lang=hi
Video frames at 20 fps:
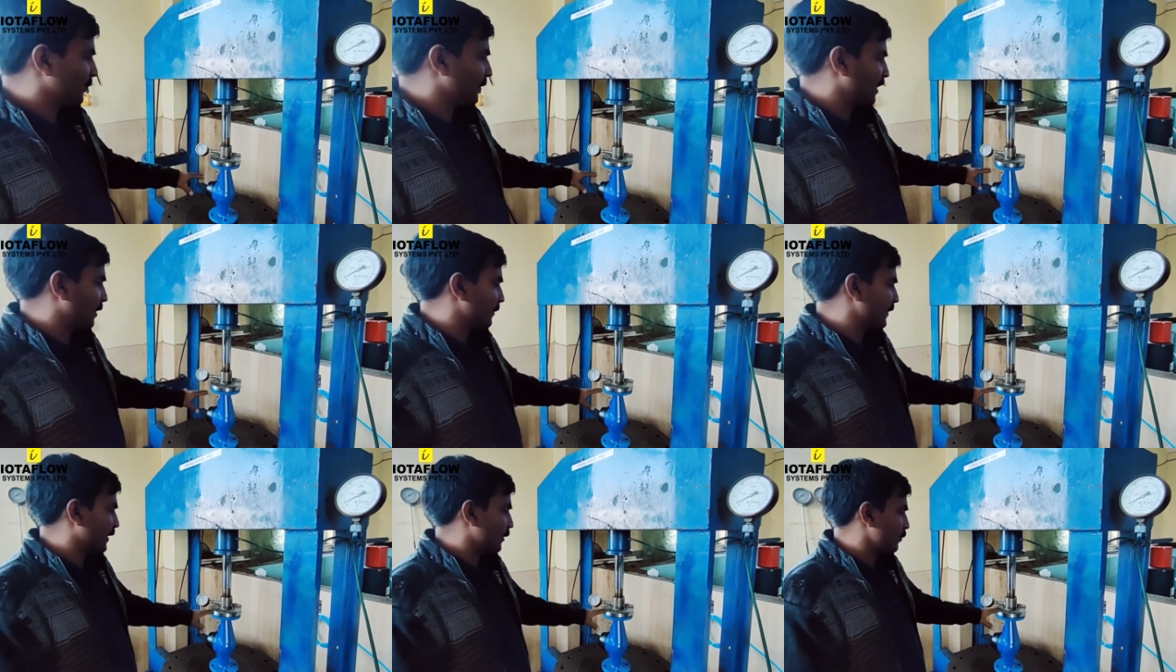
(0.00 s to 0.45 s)
में
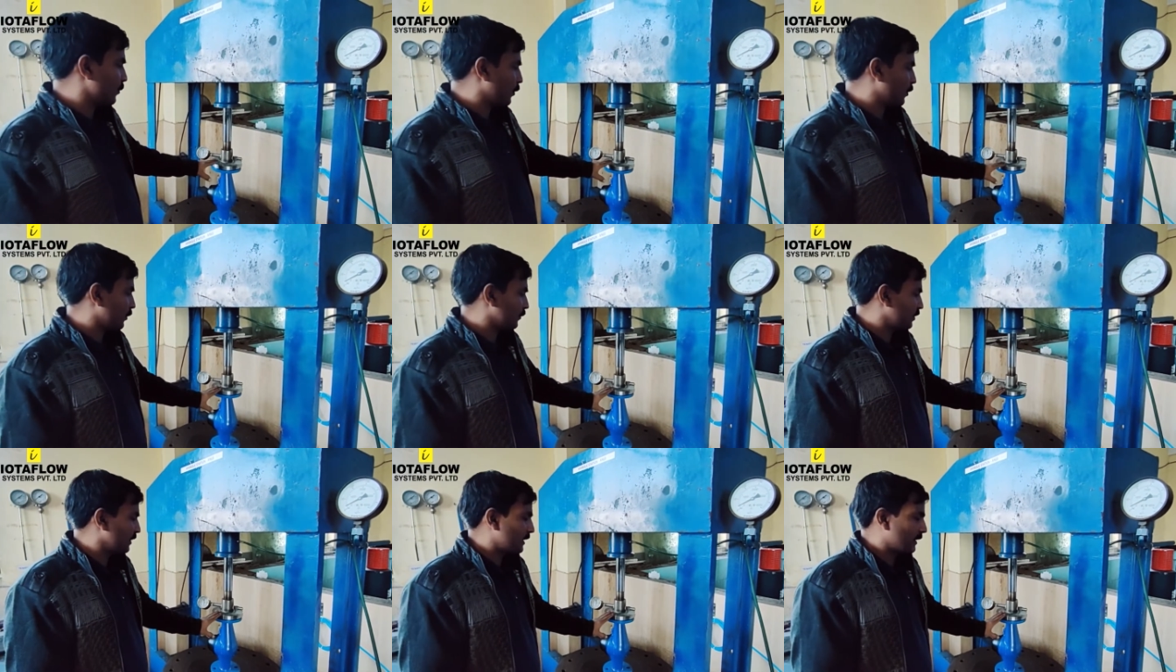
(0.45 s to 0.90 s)
अपने
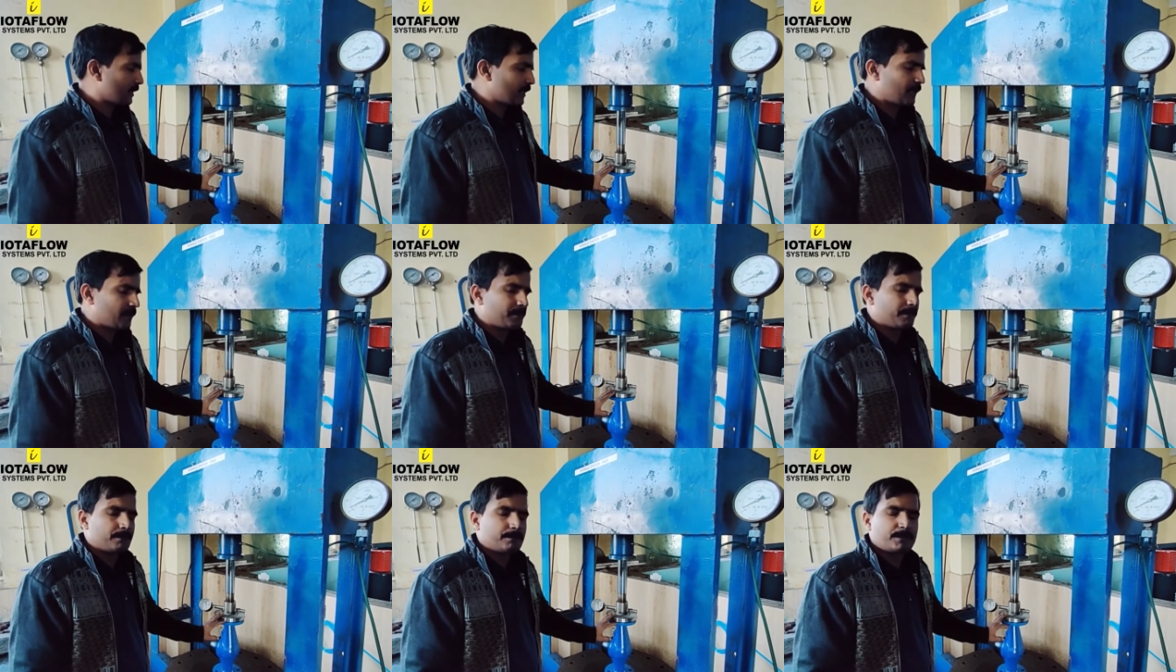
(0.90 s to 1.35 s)
बहुत से
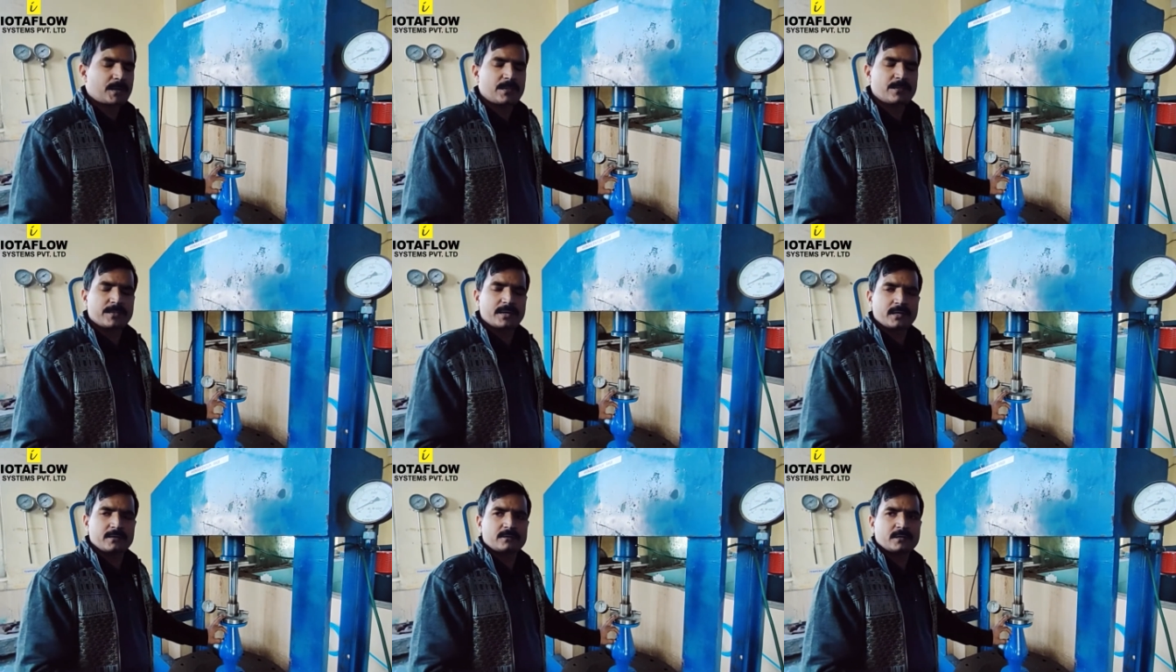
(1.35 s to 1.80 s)
ज़्यादा
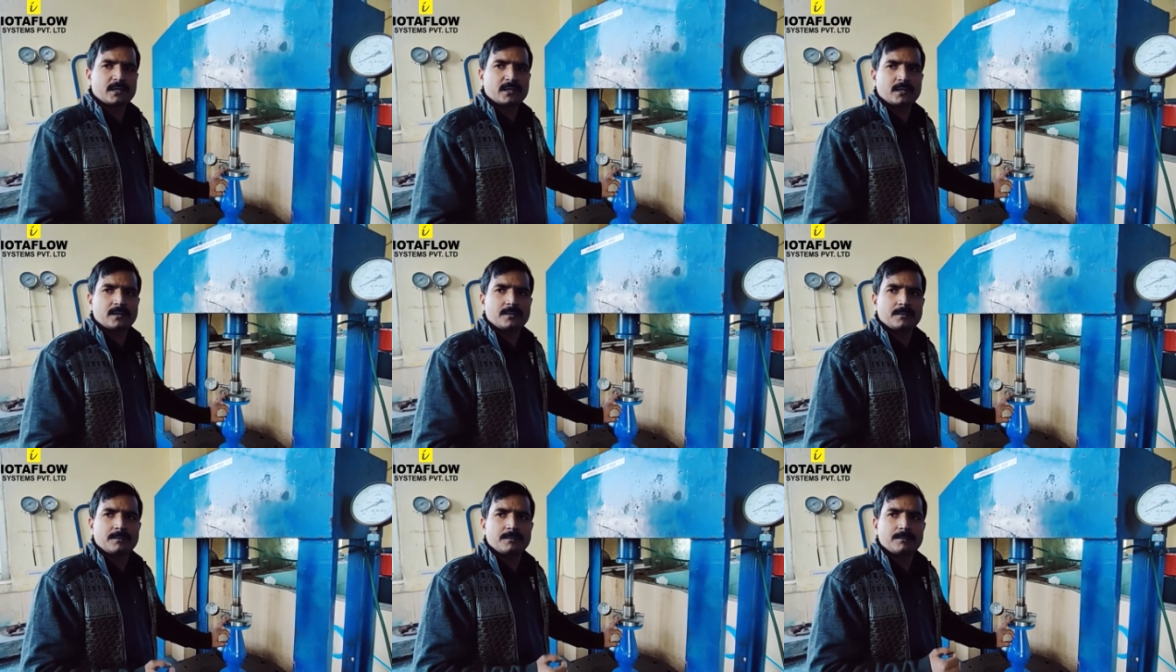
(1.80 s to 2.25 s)
पंद्रह से
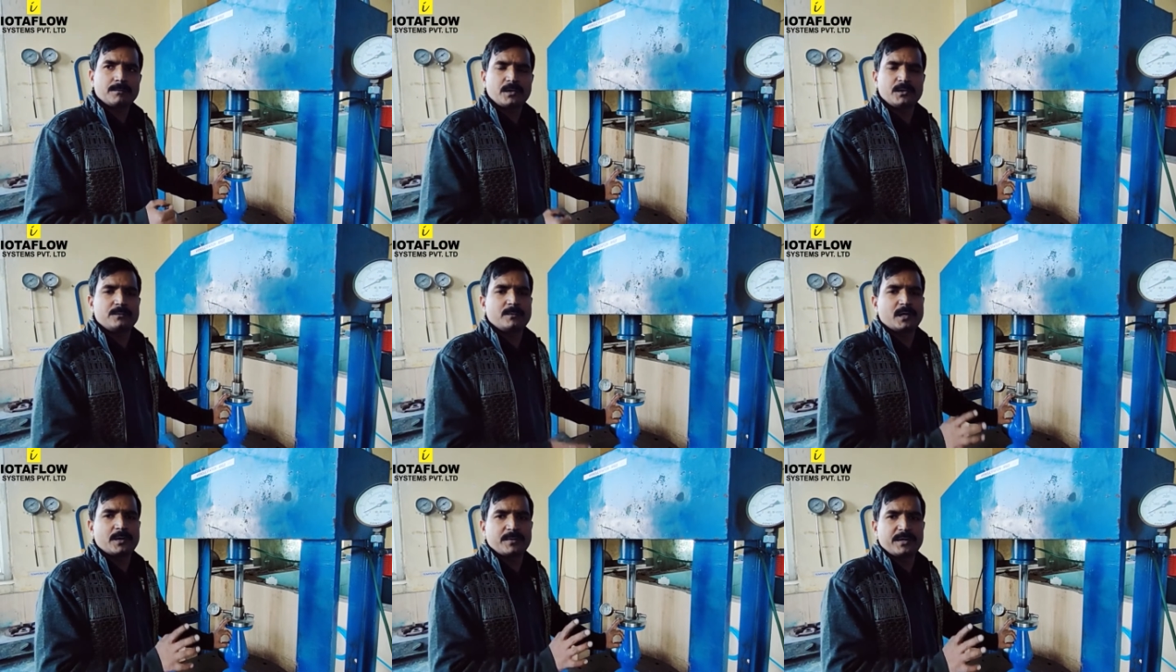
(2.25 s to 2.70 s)

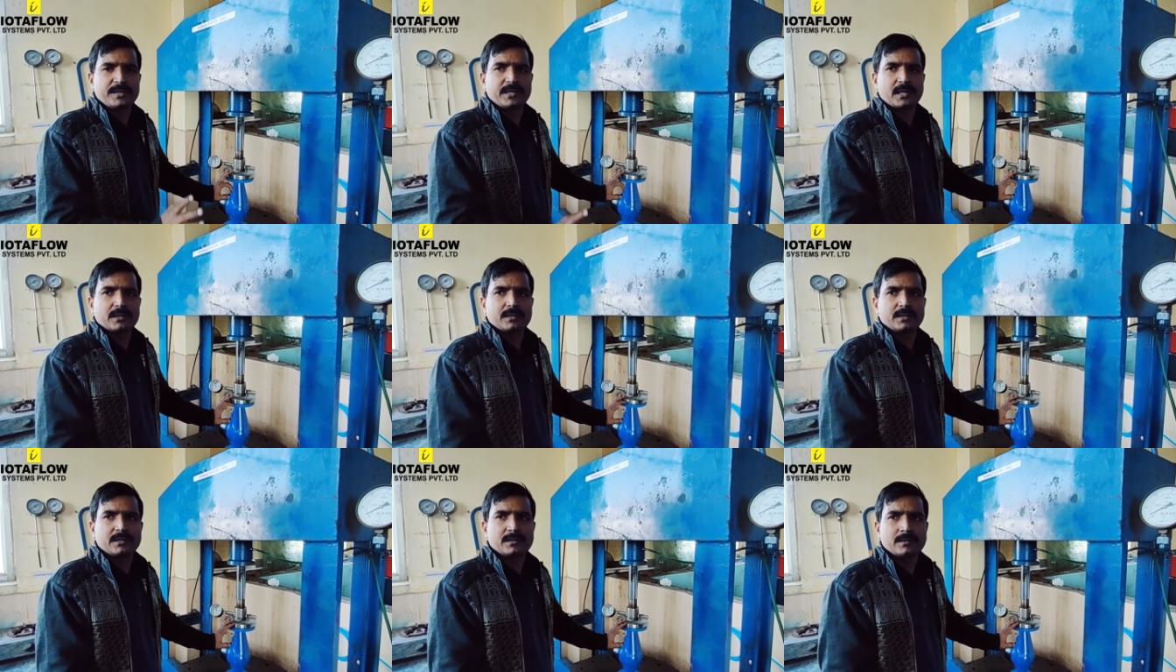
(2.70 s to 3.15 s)
बीस मिनट भी नहीं
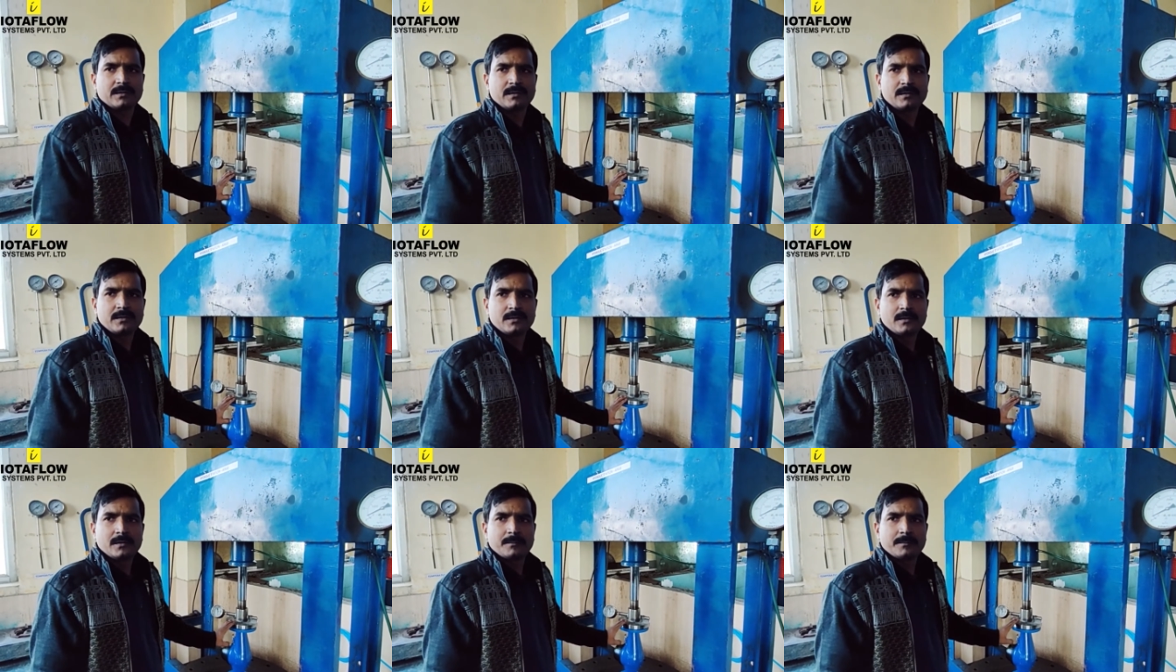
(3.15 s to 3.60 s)
आते हैं
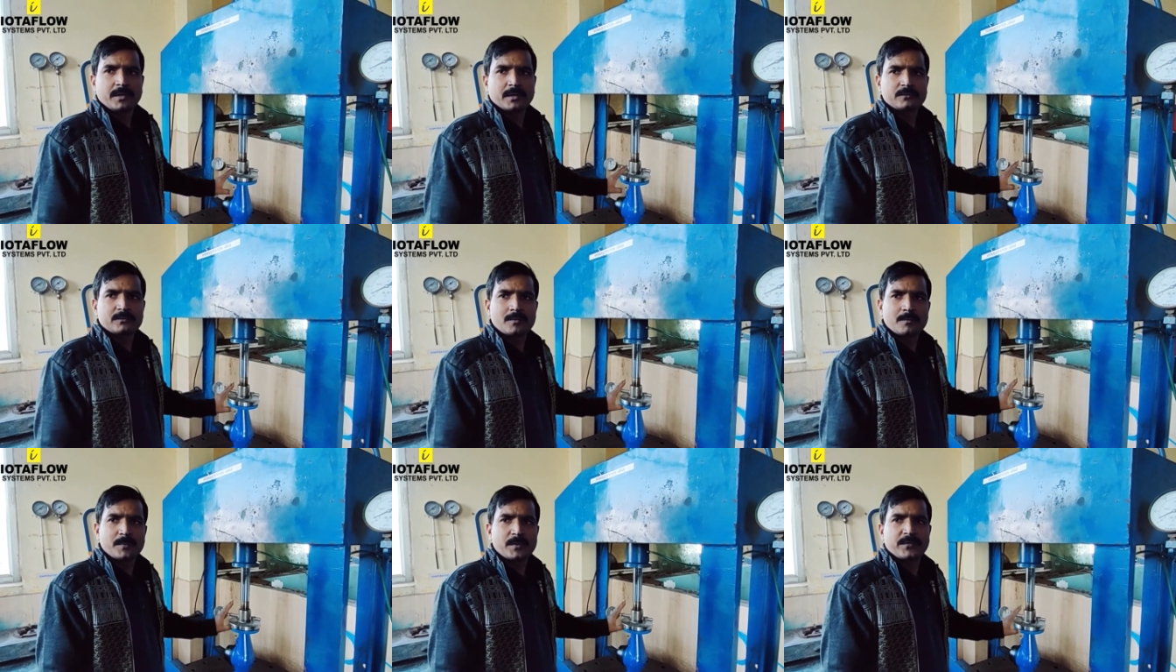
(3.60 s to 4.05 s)

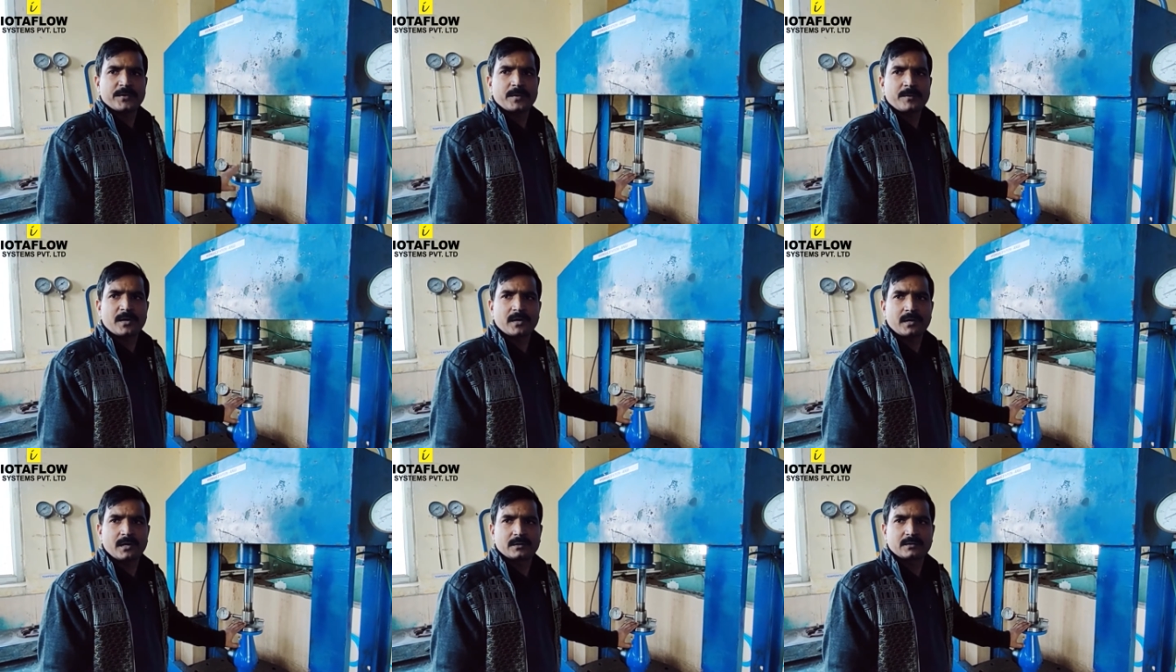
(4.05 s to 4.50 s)
मैक्सिमम
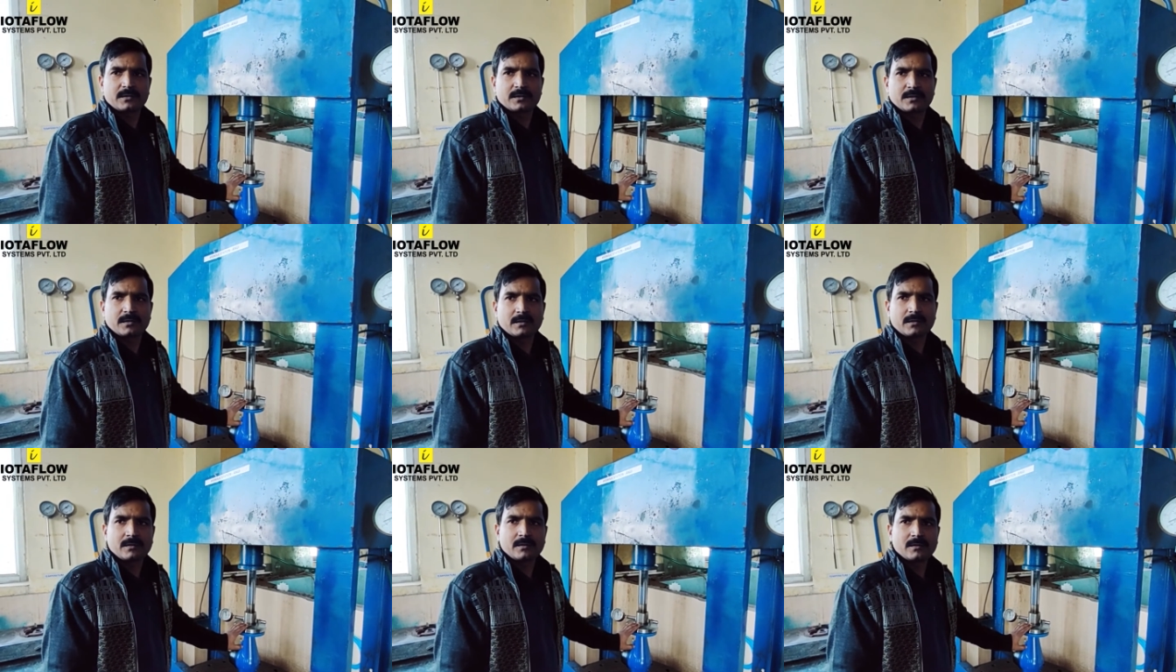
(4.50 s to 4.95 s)
पंद्रह मिनट लगते हैं